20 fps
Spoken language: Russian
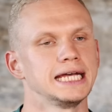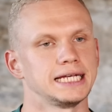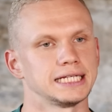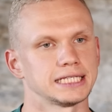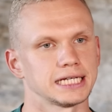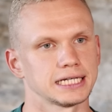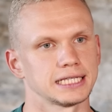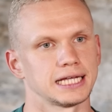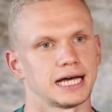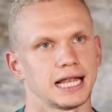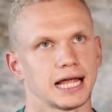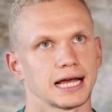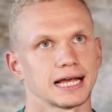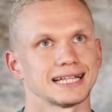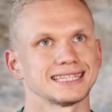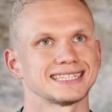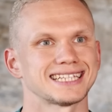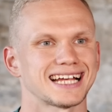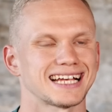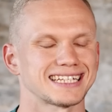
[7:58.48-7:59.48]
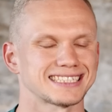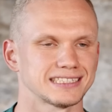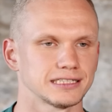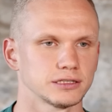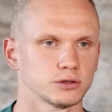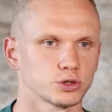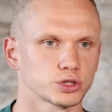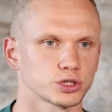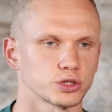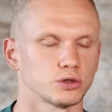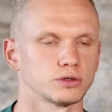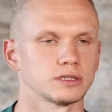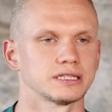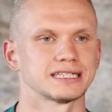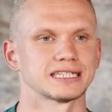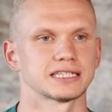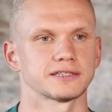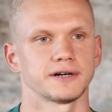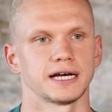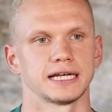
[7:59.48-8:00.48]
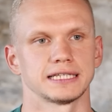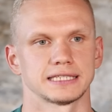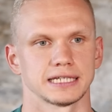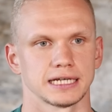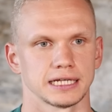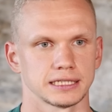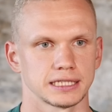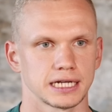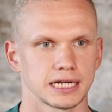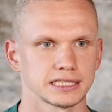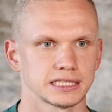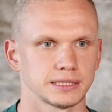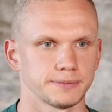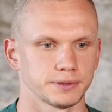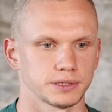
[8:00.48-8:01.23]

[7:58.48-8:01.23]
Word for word: и так далее. Контрастный душ, он и называется называется контрастный,